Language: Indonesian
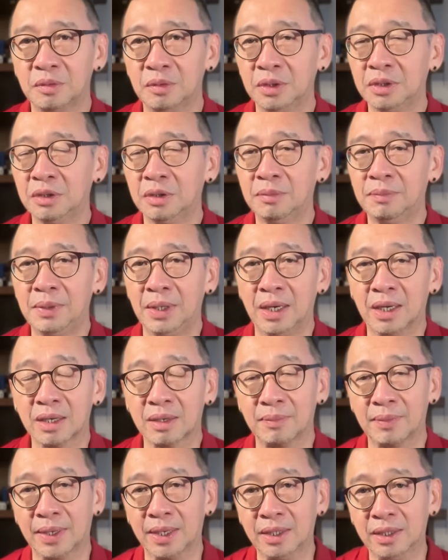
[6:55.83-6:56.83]
gue juga bilang
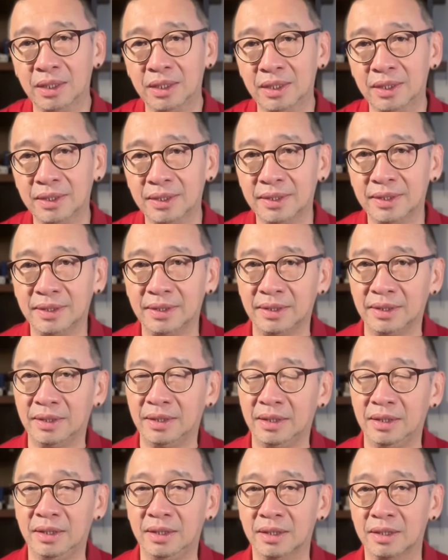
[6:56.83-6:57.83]
kemarin di
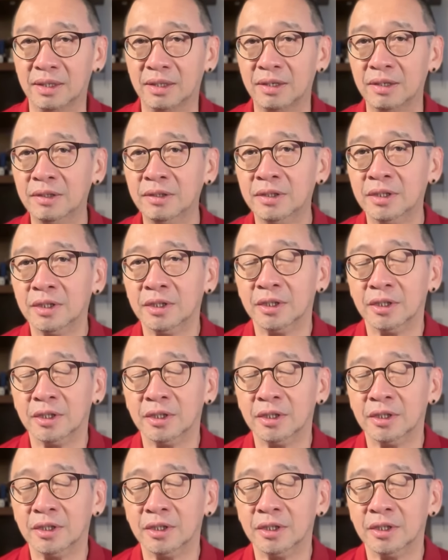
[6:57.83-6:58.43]
di uh,